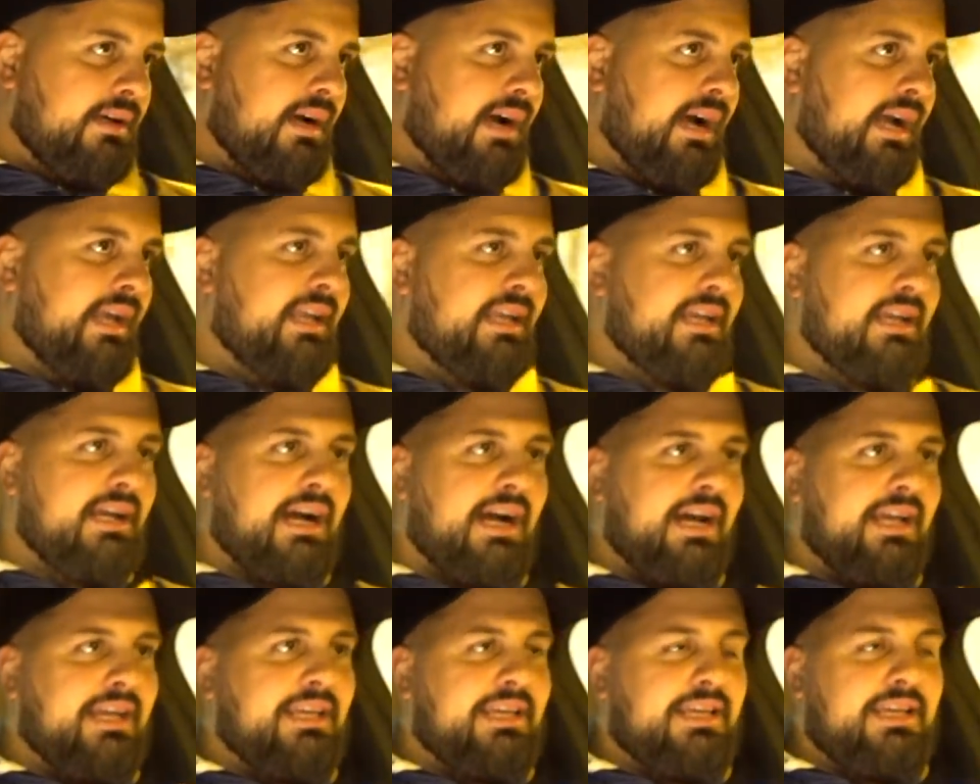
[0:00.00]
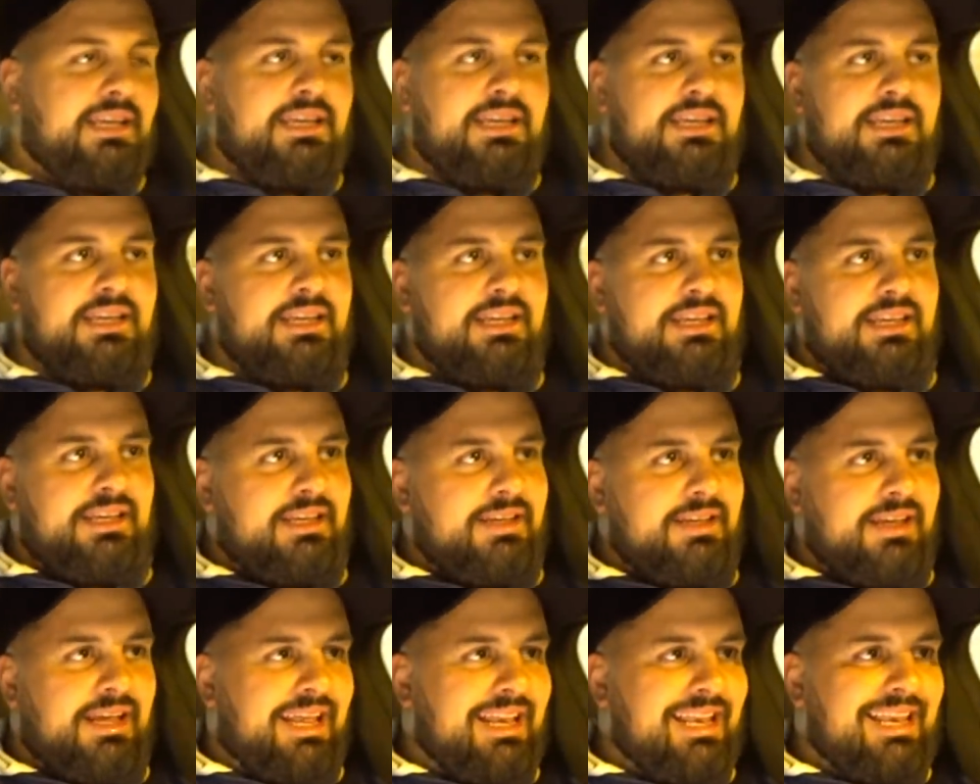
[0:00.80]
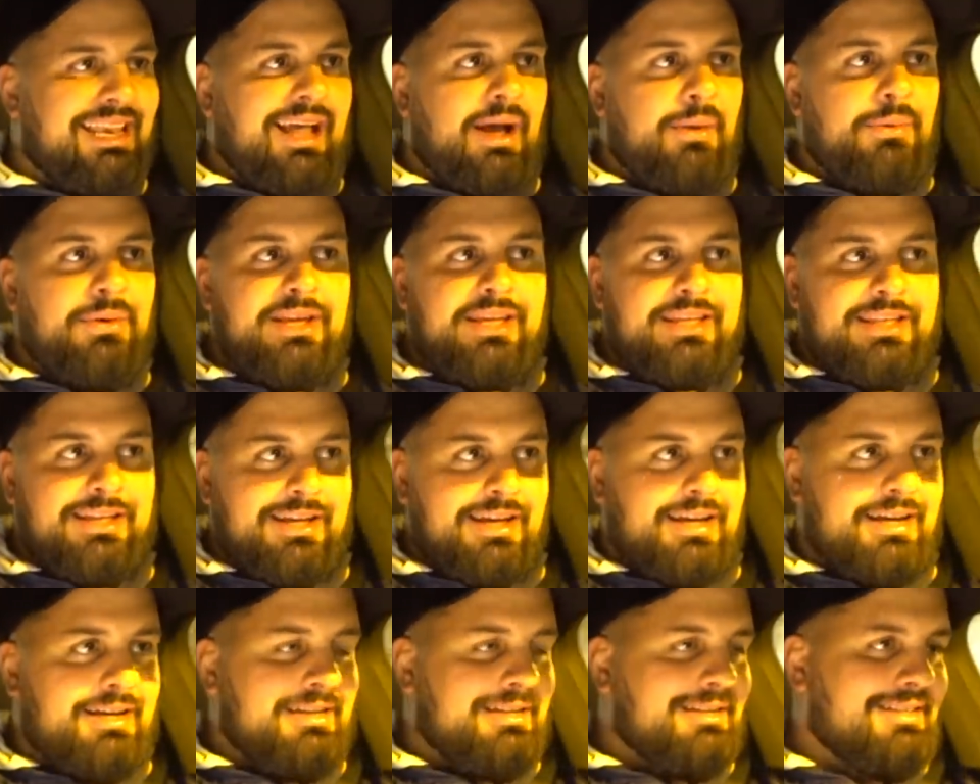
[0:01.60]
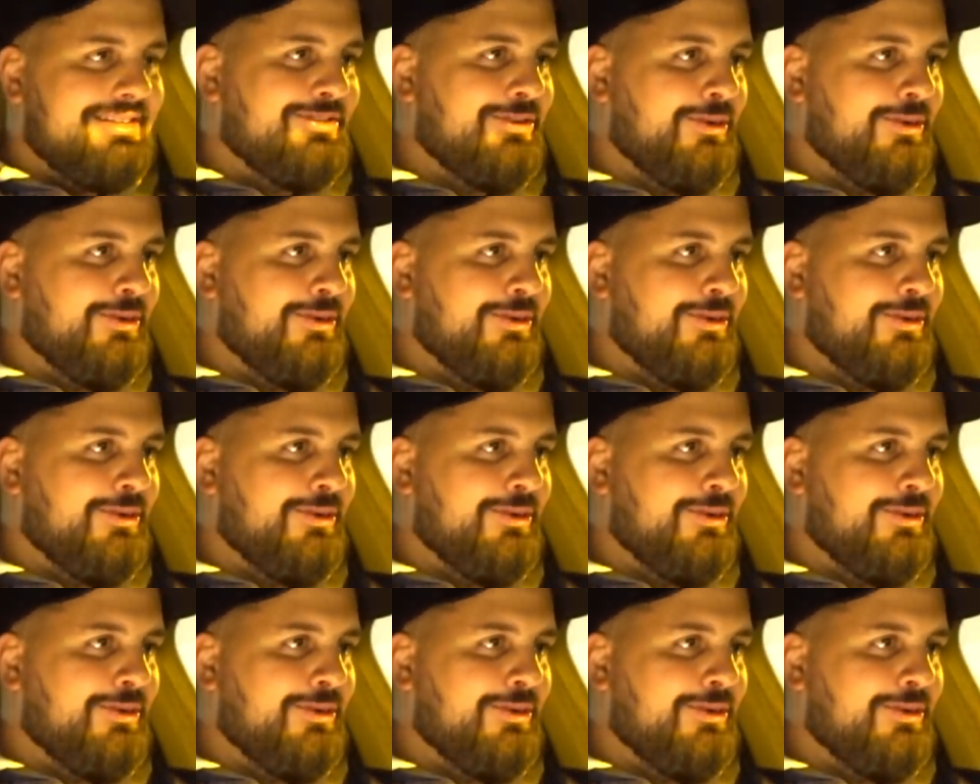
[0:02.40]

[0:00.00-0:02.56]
hay, hay en la vida